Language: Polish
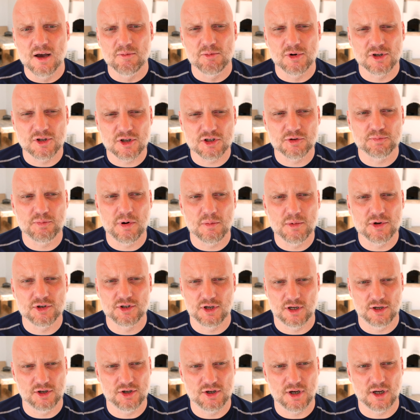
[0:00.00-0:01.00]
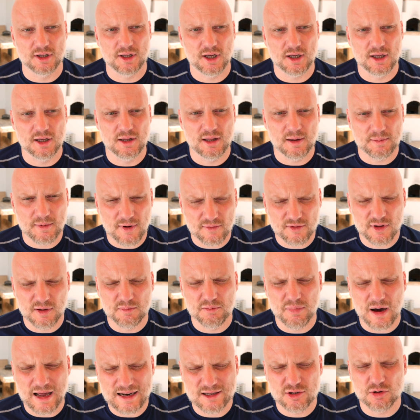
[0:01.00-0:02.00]
Moi drodzy, pomyślcie dzisiaj, taki
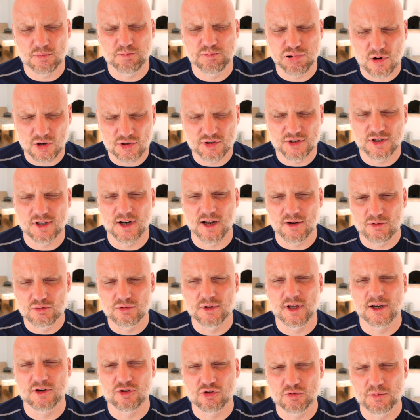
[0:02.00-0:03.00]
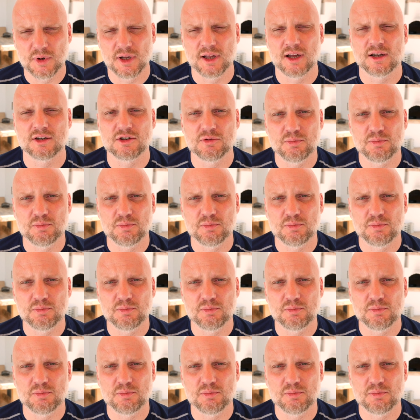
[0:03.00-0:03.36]
naprawdę bardzo prosty rachunek sumienia.